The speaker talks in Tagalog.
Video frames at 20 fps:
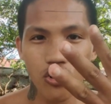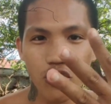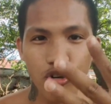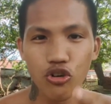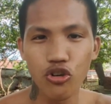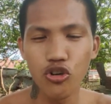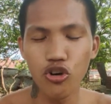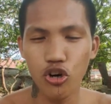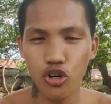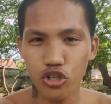yung
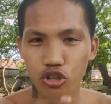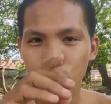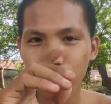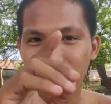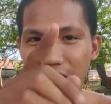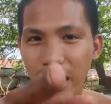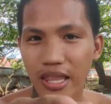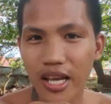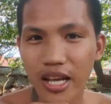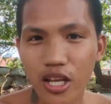YouTube
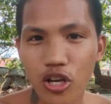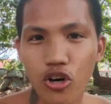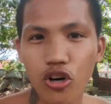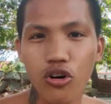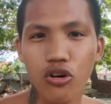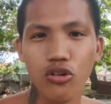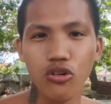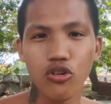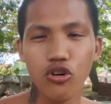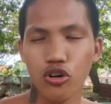channel nyo,
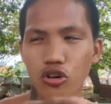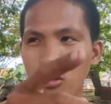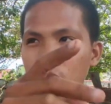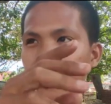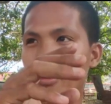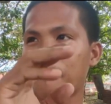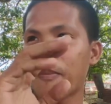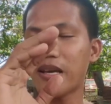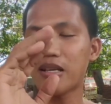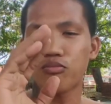yung
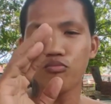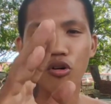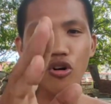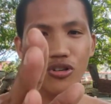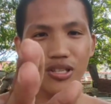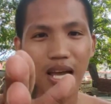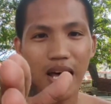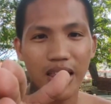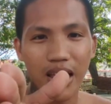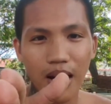Facebook
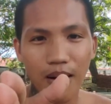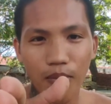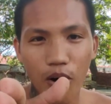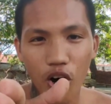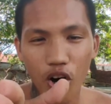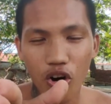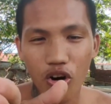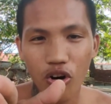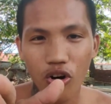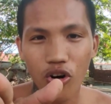channel mo,